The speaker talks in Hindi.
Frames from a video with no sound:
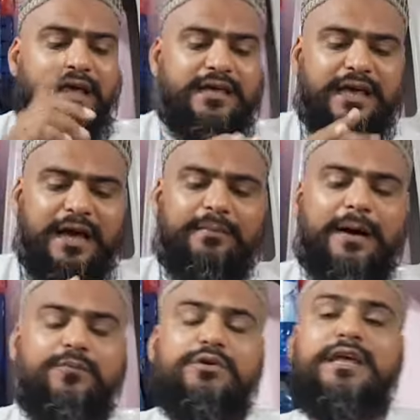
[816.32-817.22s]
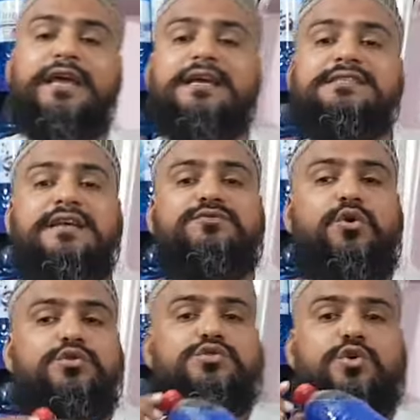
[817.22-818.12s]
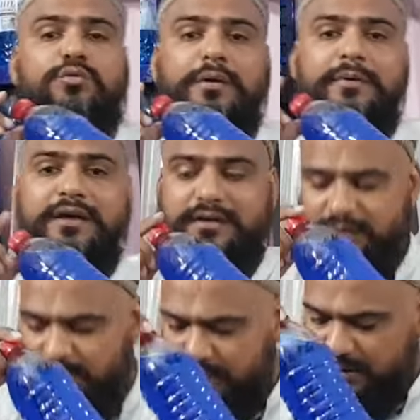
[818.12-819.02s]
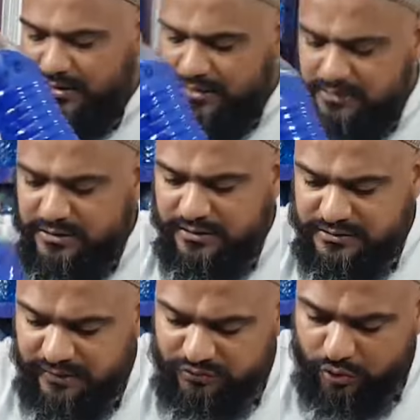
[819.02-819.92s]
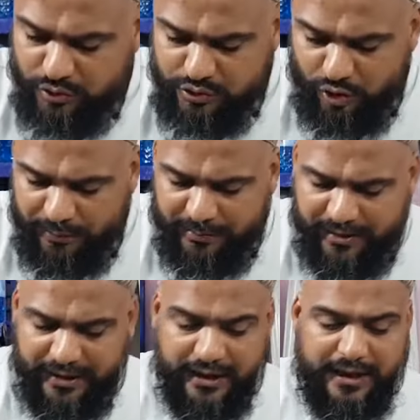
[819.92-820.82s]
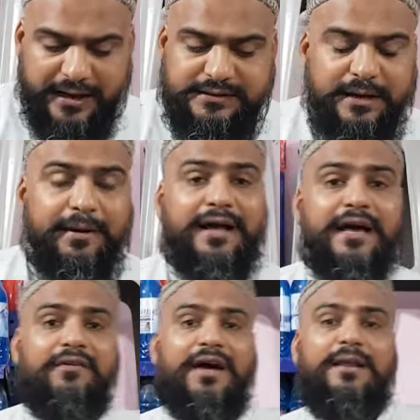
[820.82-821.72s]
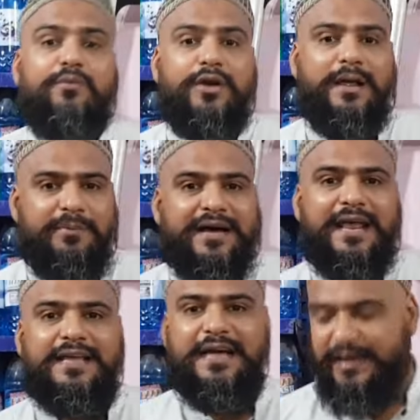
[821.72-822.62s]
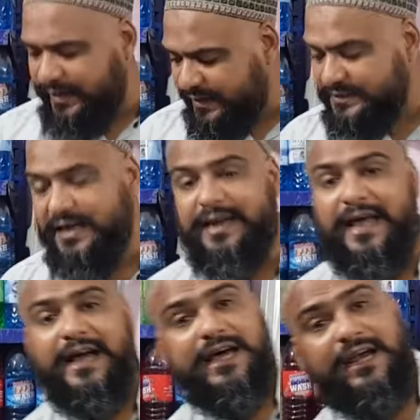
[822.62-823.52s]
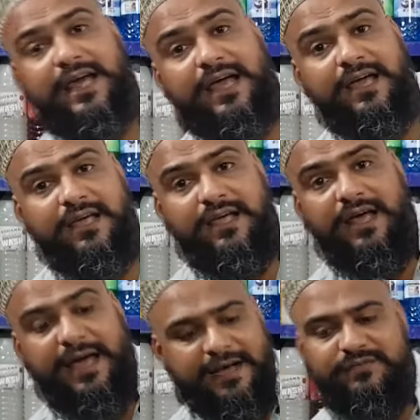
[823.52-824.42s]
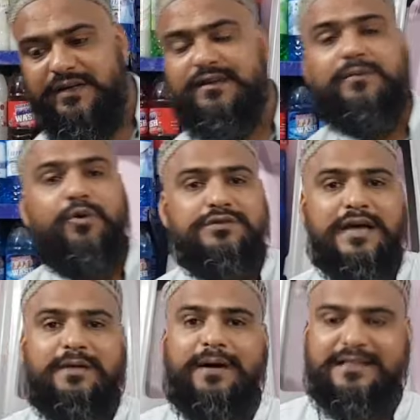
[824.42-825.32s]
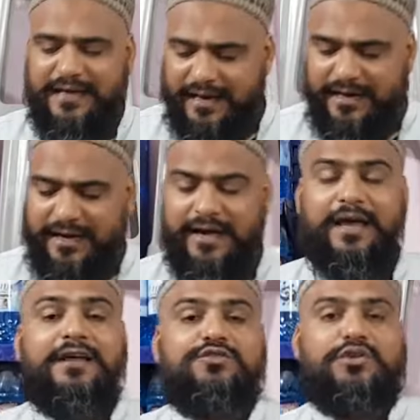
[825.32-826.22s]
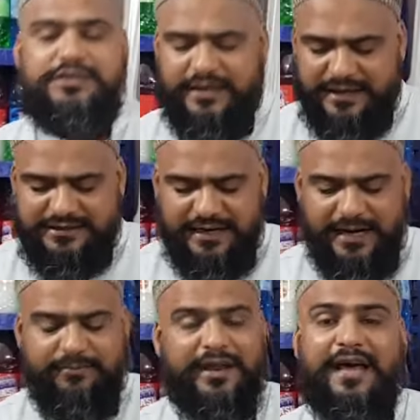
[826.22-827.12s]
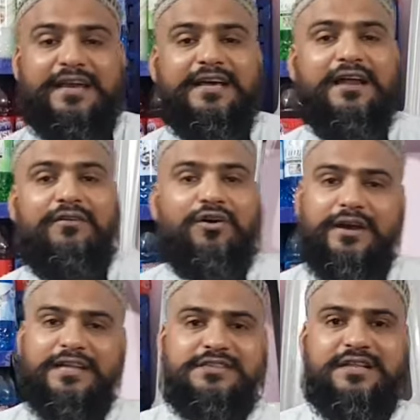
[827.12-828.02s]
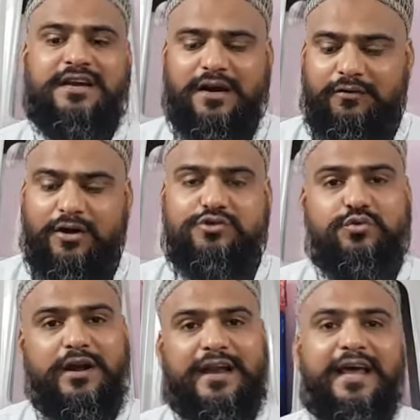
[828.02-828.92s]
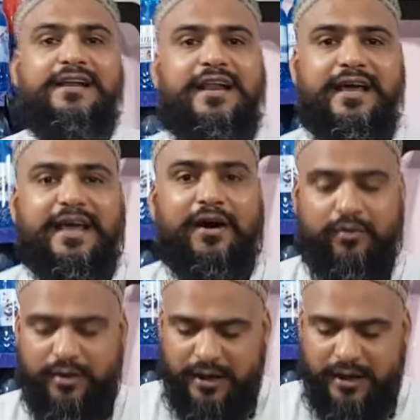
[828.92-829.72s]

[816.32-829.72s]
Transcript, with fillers: ये हम आपको देंगे सिर्फ दो सौ रुपये में सिर्फ दो सौ में सर सिर्फ दो सौ रुपये में इसके बाद घर वाले बोल रहे हैं बकरा ईद आ रही है किचन नया करना है एक्स वाई जेड बहुत सारी बातें आ रही हैं तो जी किचन आप नया नहीं करवाओ नई चीज़ें नहीं डलवाओ चूल्हा नया नहीं लेके आओ